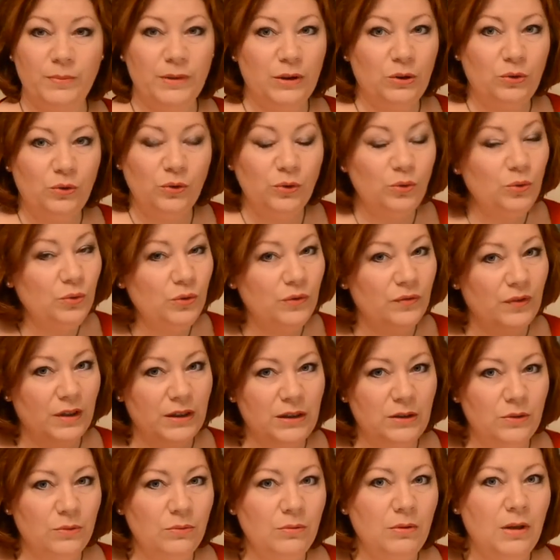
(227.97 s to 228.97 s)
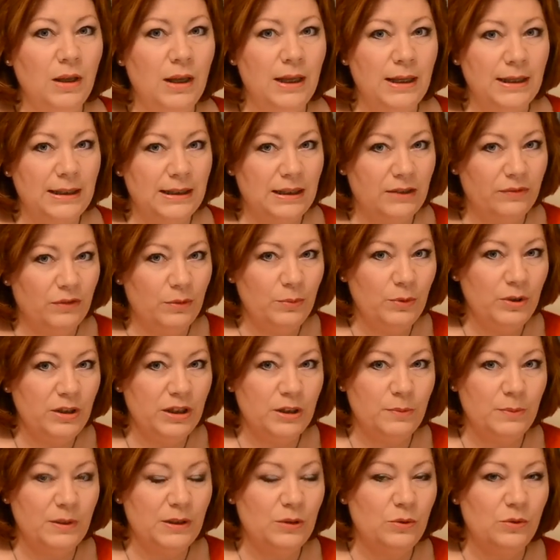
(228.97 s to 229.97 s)
Mais de toute façon, c'est vraiment une
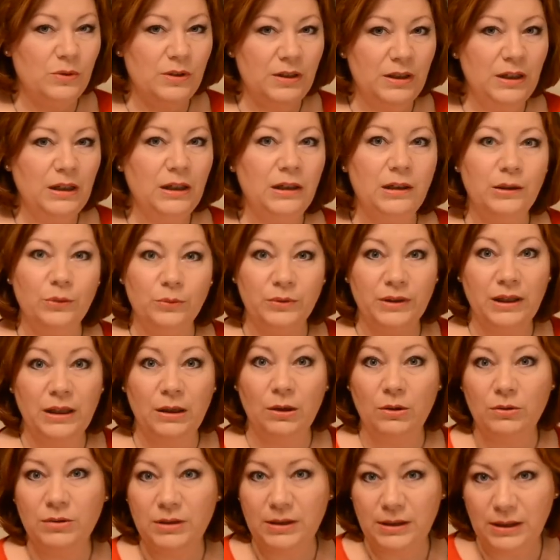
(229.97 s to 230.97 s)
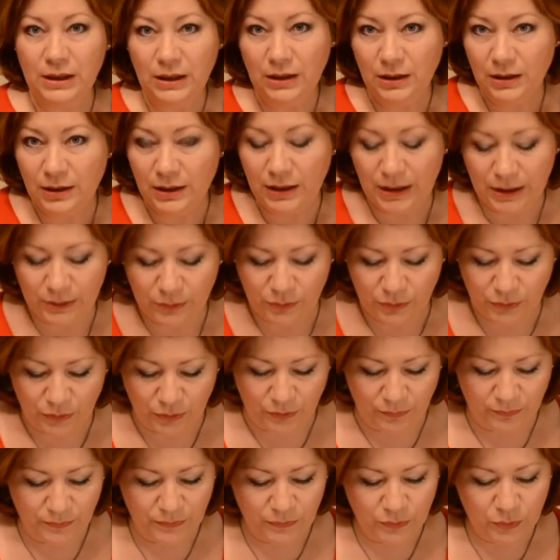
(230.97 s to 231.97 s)
espèce de cycle et on est lancé
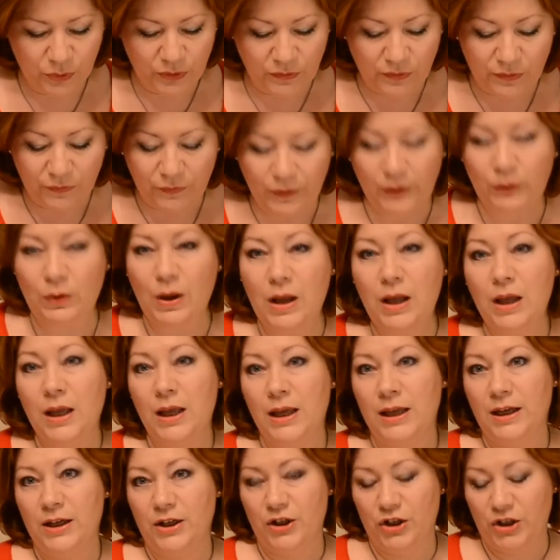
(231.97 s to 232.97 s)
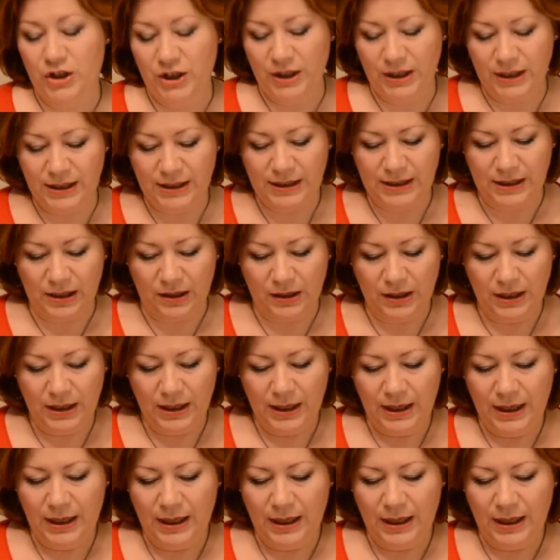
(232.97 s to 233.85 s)
là-dedans. Donc il va falloir gérer ça.